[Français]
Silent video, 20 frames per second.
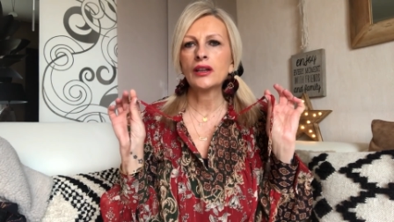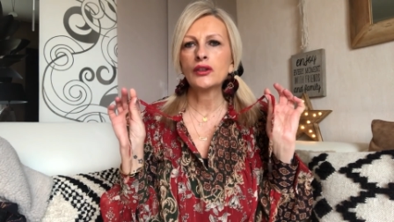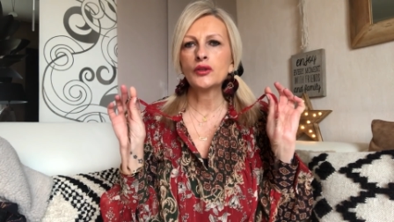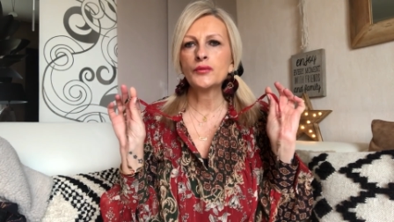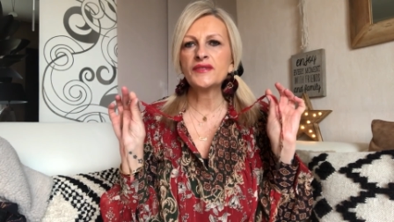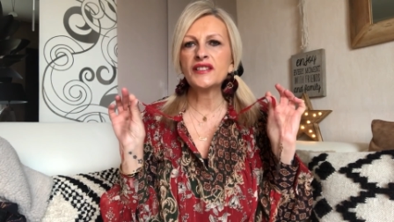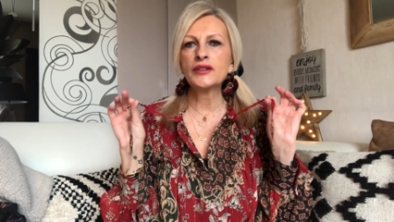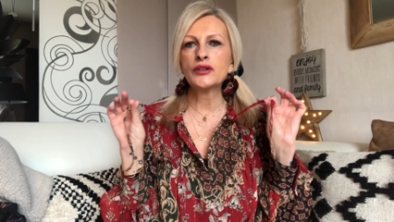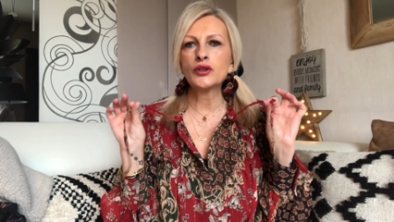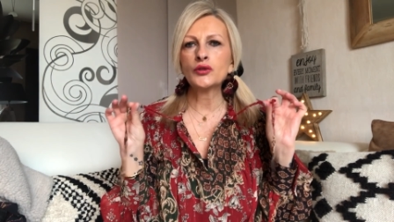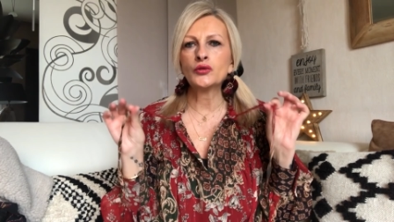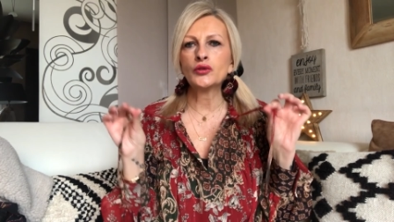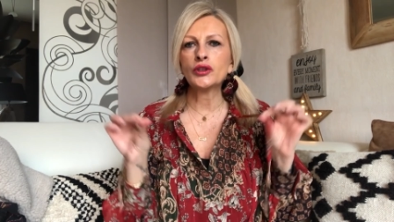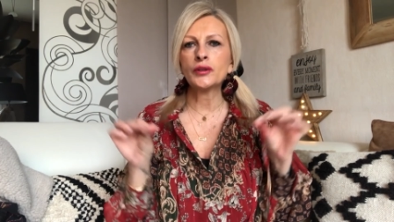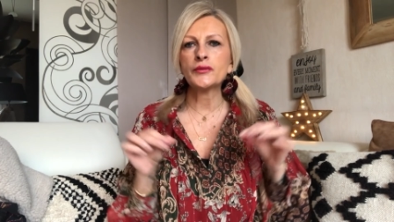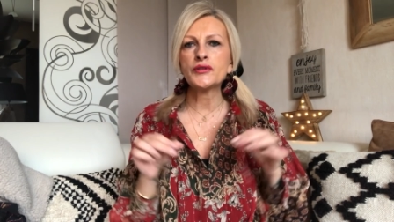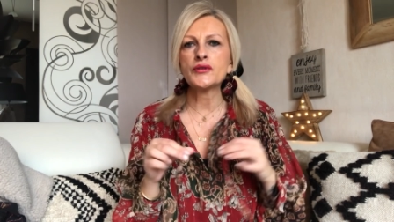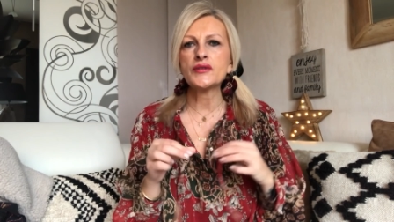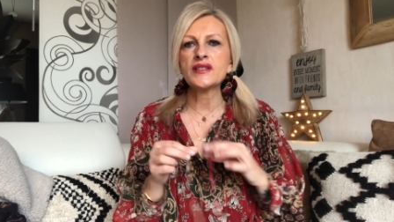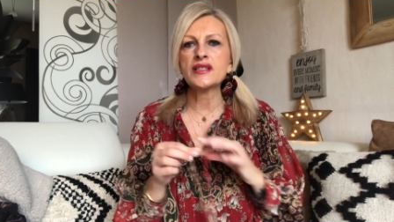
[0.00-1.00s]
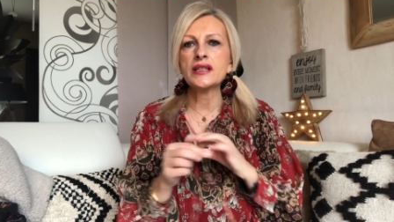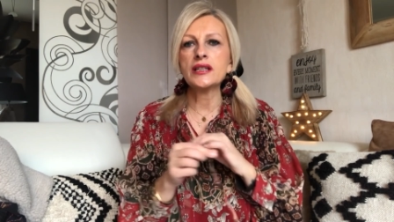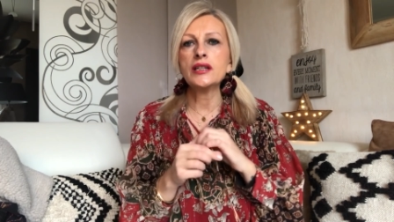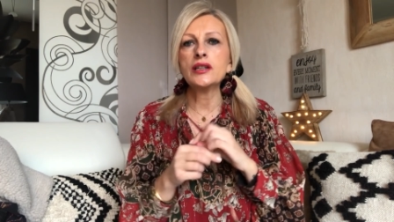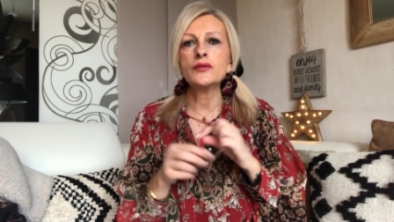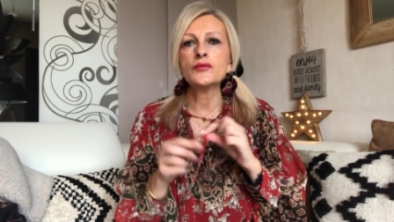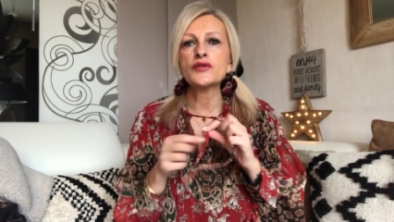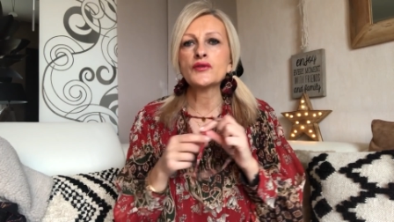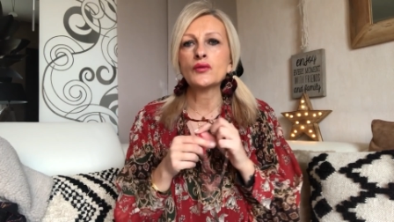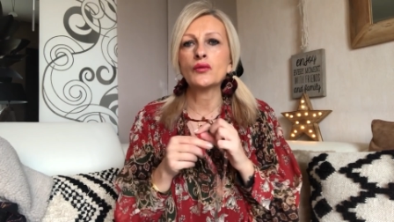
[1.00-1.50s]
deux petits cordons comme
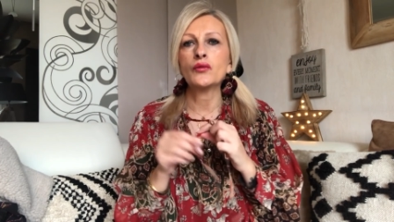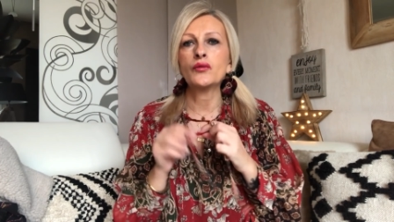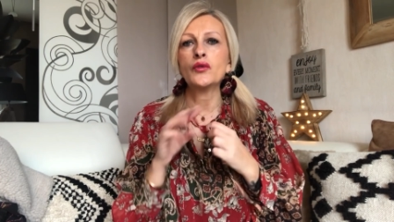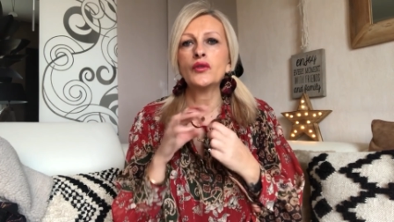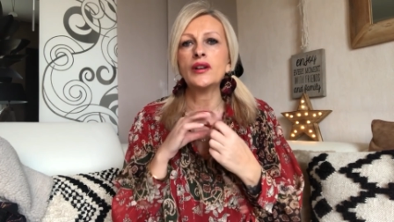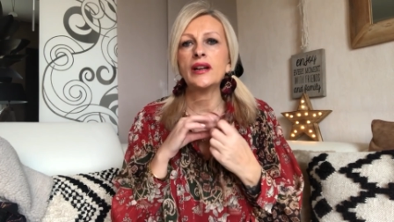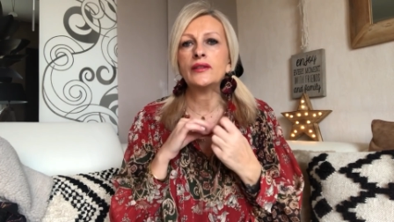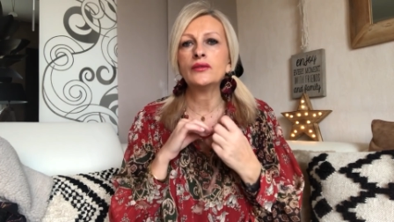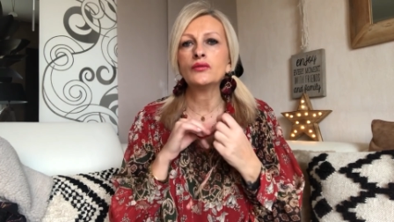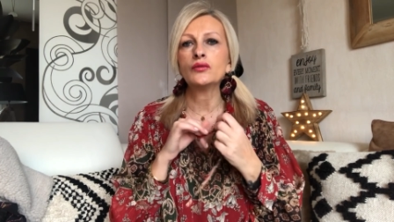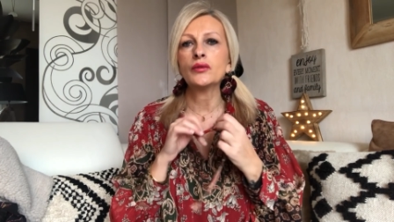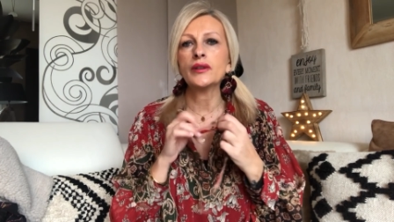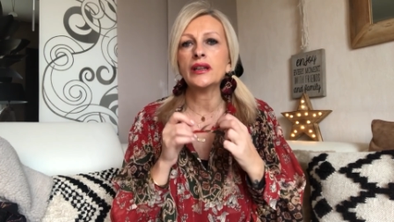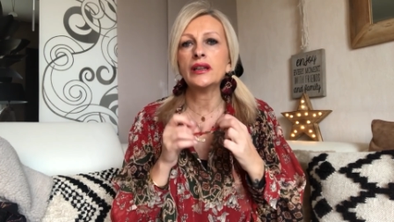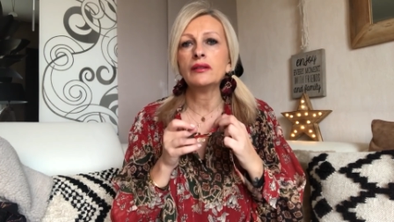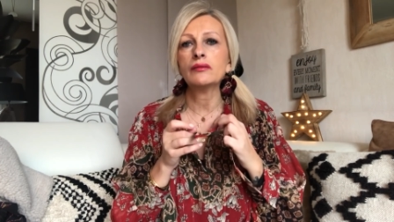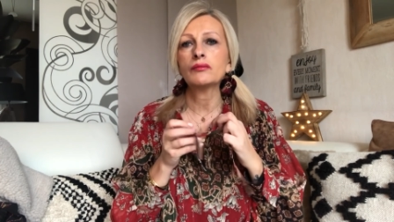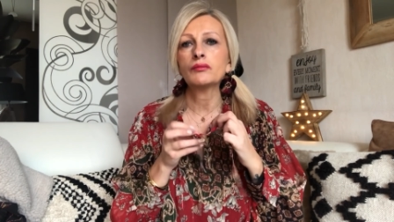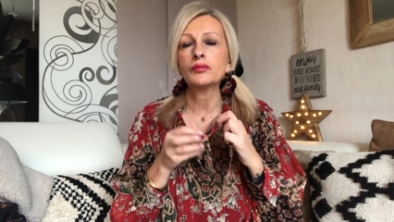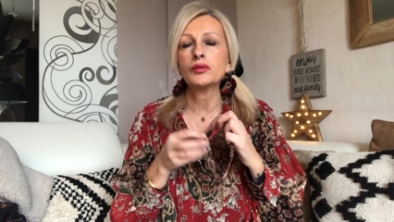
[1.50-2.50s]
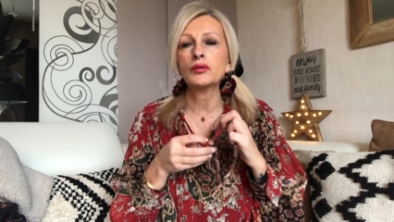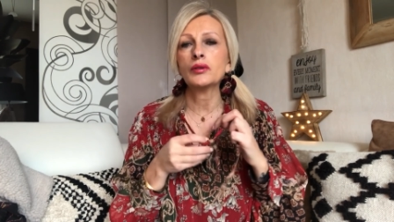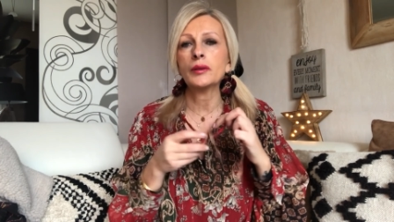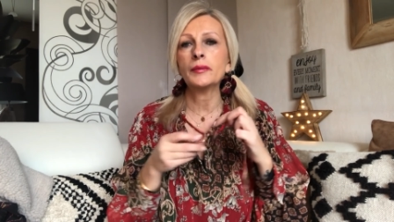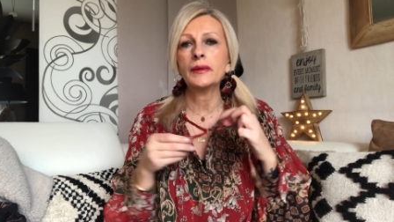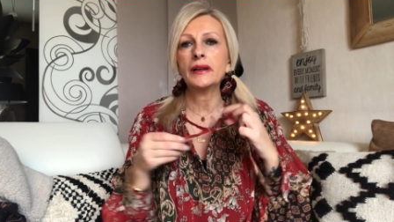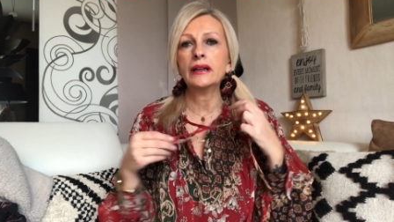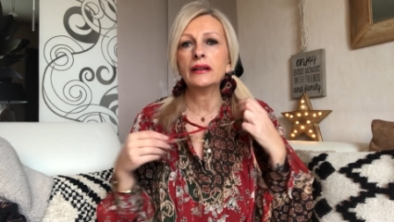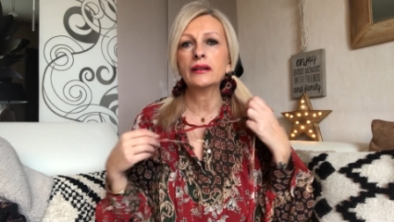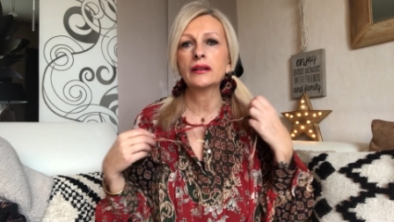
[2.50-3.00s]
ceci, si on veut la nouer, pourquoi
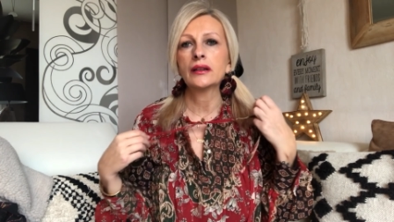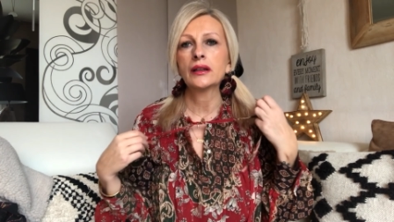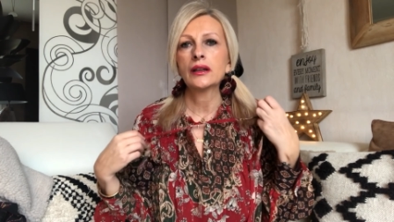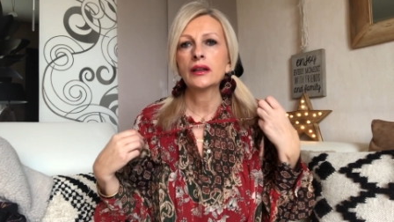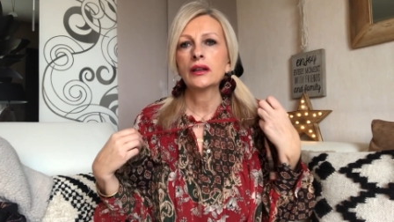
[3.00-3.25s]
pas.